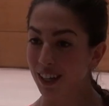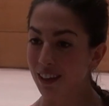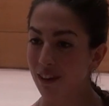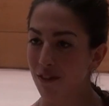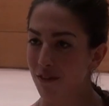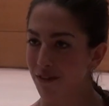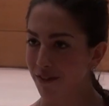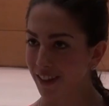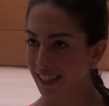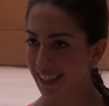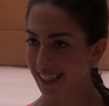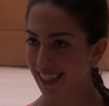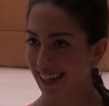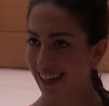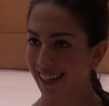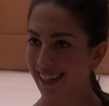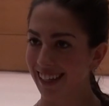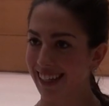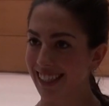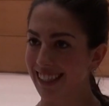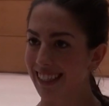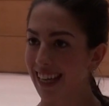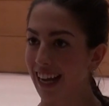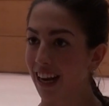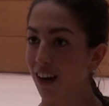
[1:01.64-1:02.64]
que confesar
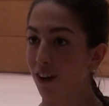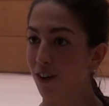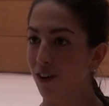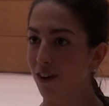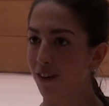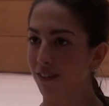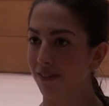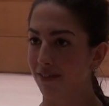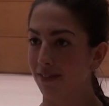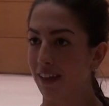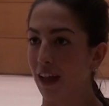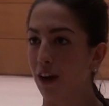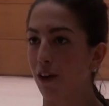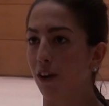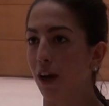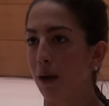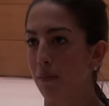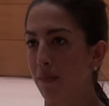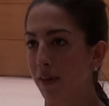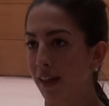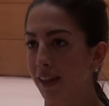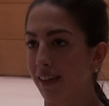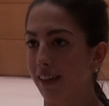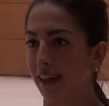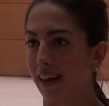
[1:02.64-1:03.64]
que es algo de lo que
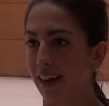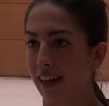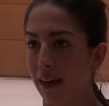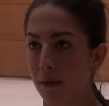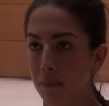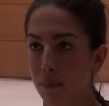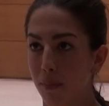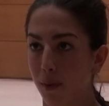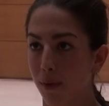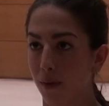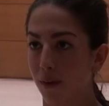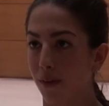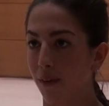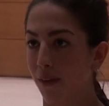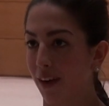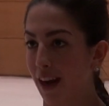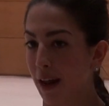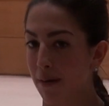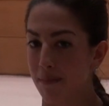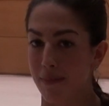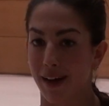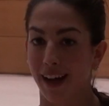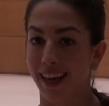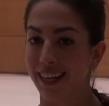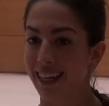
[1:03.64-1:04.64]
me enteré por
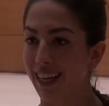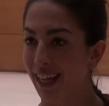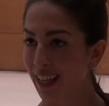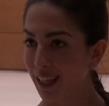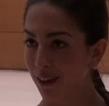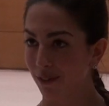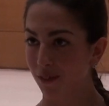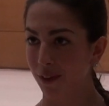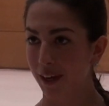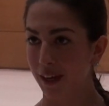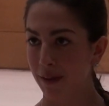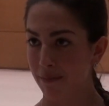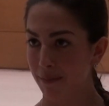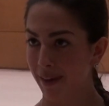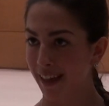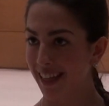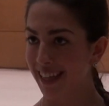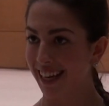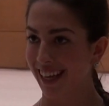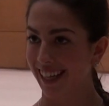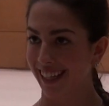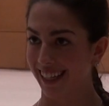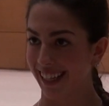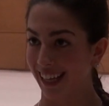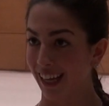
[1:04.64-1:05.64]
la página de
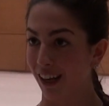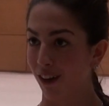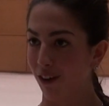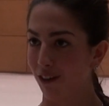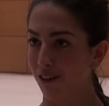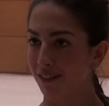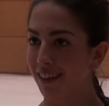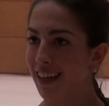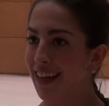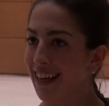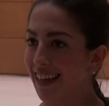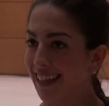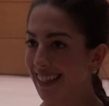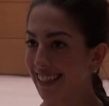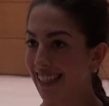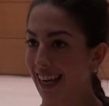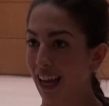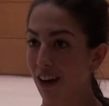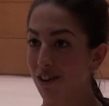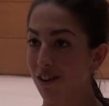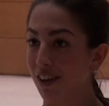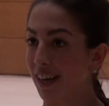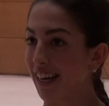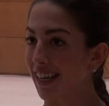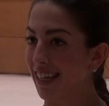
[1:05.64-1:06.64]
Wikipedia que tengo. Es
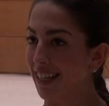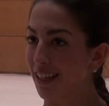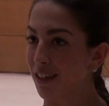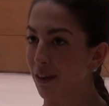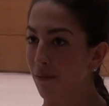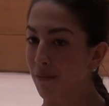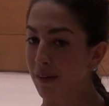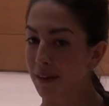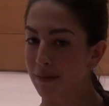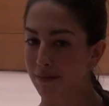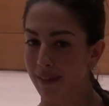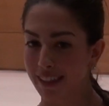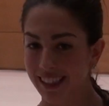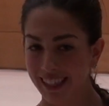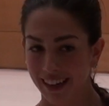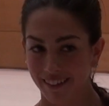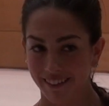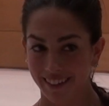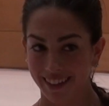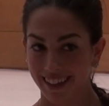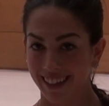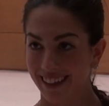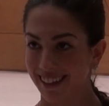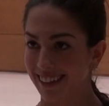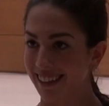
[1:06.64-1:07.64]
algo que ni yo misma
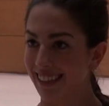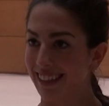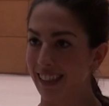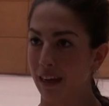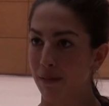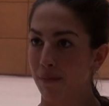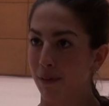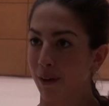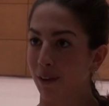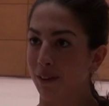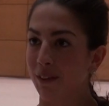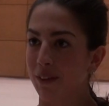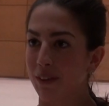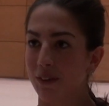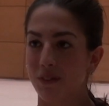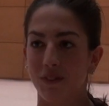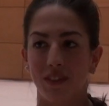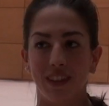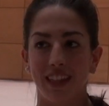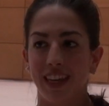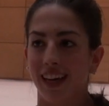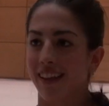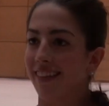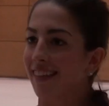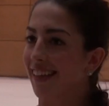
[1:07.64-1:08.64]
sabía. De pronto un
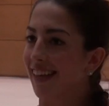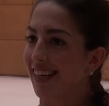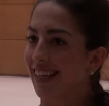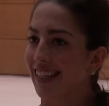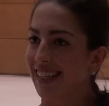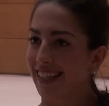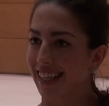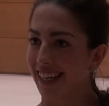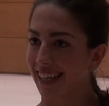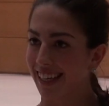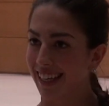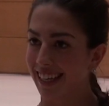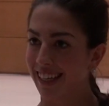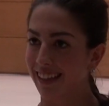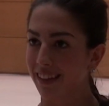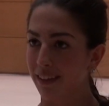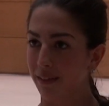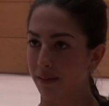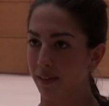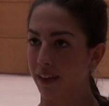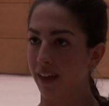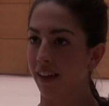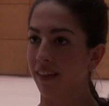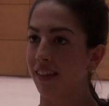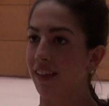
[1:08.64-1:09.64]
día entré en internet y
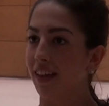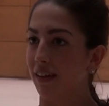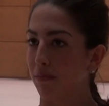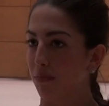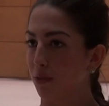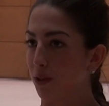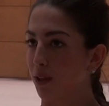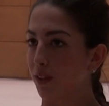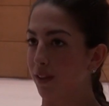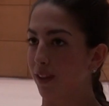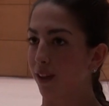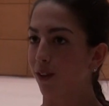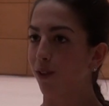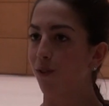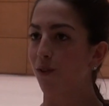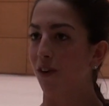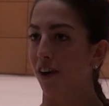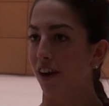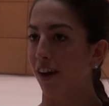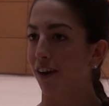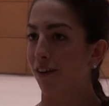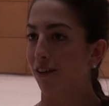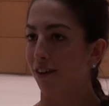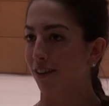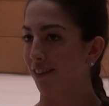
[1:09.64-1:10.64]
vi, anda, pues si tengo un
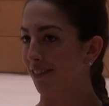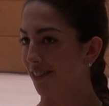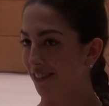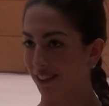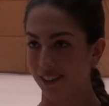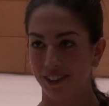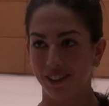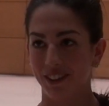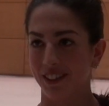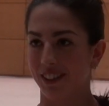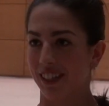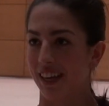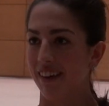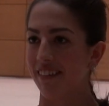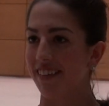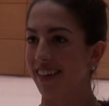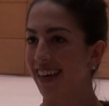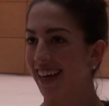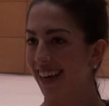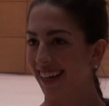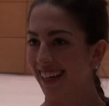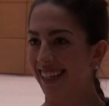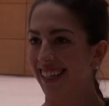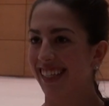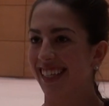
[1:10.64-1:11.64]
récord, yo no lo sabía.